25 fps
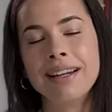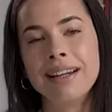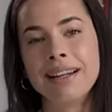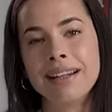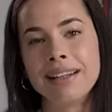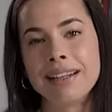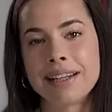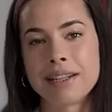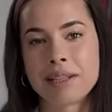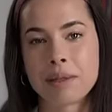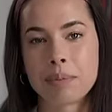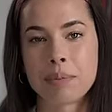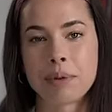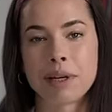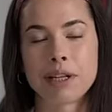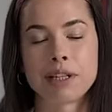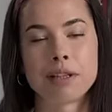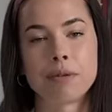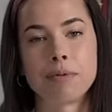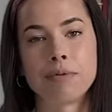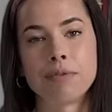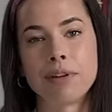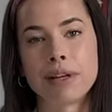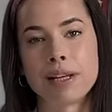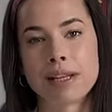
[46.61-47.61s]
Ja
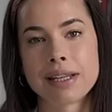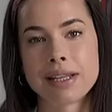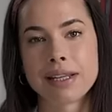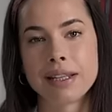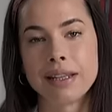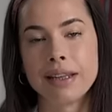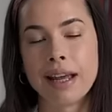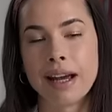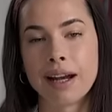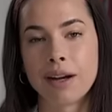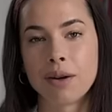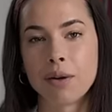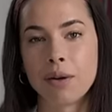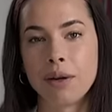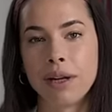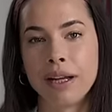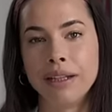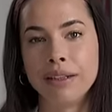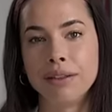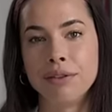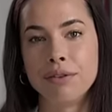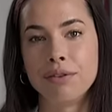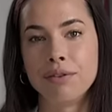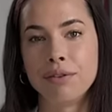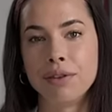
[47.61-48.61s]
zapraszam Was na
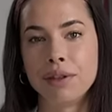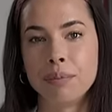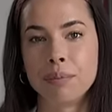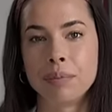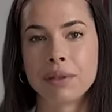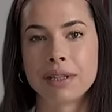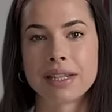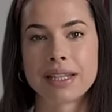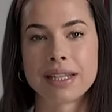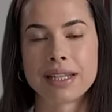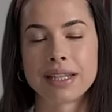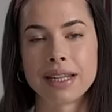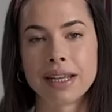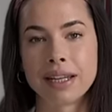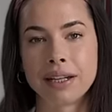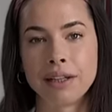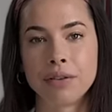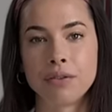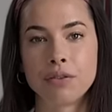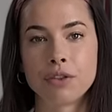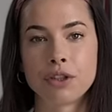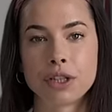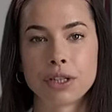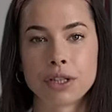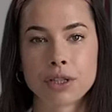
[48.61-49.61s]
kolejny film z
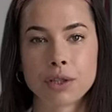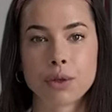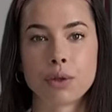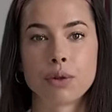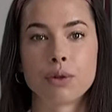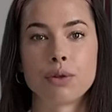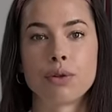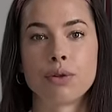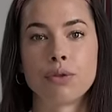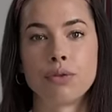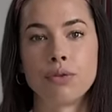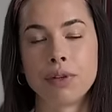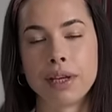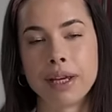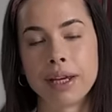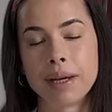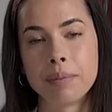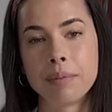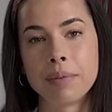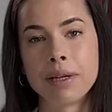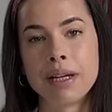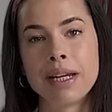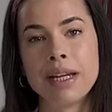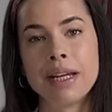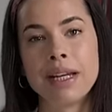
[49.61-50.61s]
serii Wszystko co
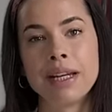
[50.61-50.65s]
wiem.